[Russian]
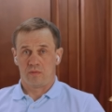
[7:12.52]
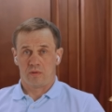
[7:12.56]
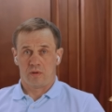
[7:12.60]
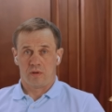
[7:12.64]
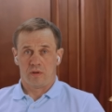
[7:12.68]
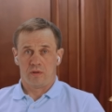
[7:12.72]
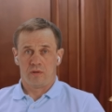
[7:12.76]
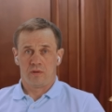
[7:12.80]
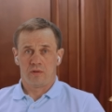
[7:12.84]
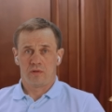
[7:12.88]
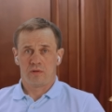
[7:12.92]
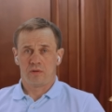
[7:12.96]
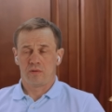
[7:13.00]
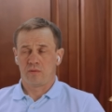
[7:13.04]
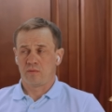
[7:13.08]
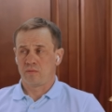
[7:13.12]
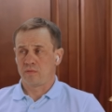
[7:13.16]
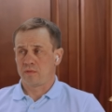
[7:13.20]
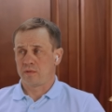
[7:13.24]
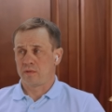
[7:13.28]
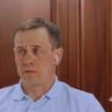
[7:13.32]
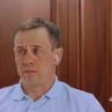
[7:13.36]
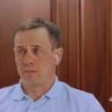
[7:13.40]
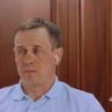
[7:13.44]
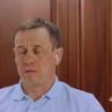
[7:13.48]
Конечно,
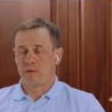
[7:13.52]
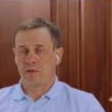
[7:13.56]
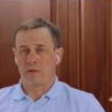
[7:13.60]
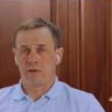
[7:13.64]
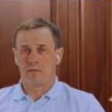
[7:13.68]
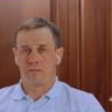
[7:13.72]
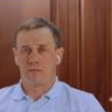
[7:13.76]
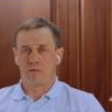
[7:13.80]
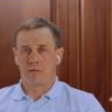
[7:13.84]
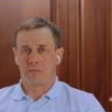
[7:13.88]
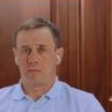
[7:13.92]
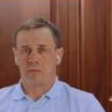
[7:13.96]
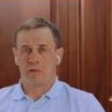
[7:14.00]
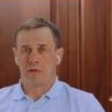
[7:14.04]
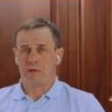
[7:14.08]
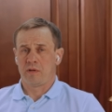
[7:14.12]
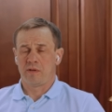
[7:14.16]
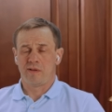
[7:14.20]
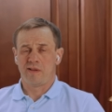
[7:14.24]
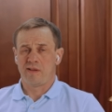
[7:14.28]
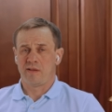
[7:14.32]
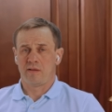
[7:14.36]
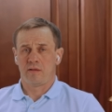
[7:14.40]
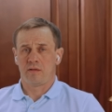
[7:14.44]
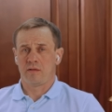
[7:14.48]
устные переговоры Если вы не, не
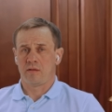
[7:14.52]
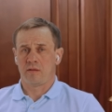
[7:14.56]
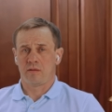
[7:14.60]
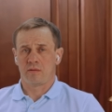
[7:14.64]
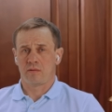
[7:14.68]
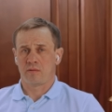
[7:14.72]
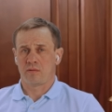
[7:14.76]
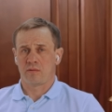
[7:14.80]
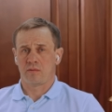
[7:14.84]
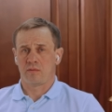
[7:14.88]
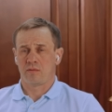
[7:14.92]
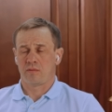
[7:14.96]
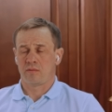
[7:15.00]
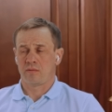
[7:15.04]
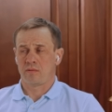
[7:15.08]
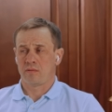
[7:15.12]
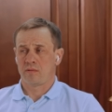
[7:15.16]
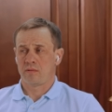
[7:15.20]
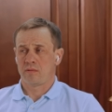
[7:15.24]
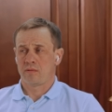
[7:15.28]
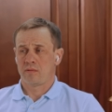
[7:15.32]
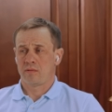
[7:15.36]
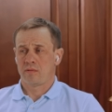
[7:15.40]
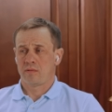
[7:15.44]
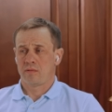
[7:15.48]
можете не нормально интересует.
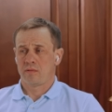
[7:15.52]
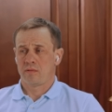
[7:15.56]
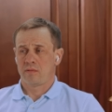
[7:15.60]
разговаривать.